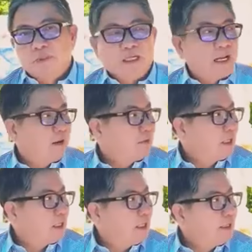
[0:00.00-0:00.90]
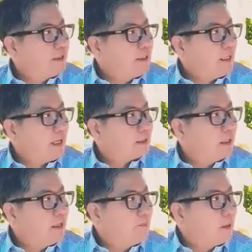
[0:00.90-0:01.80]
cái đạo ra đời ở thế gian
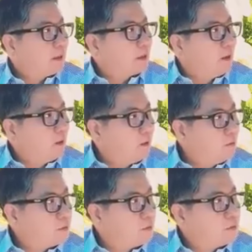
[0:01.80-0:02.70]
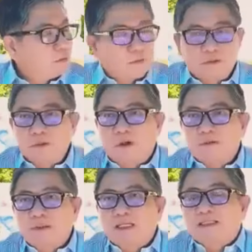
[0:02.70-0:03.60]
để mà độ
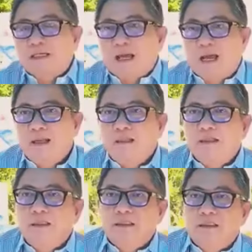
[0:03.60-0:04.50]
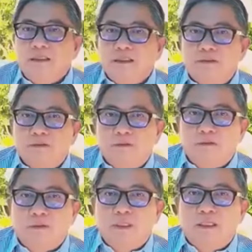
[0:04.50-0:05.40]
độ tất cả những cái người
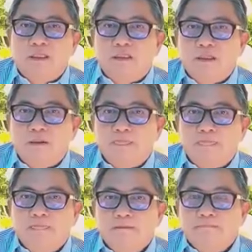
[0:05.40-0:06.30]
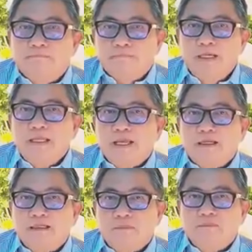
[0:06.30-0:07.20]
của thế
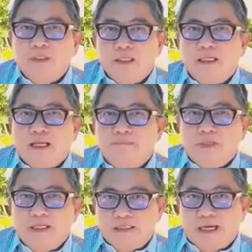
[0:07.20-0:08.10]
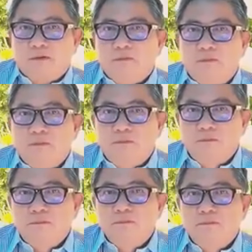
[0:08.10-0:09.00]
gian trong những cái năm về sau
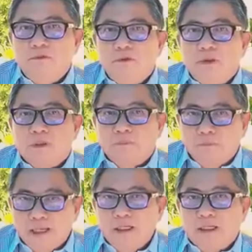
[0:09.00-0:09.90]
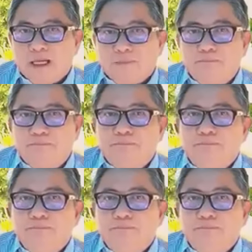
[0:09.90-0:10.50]
mấy nghìn năm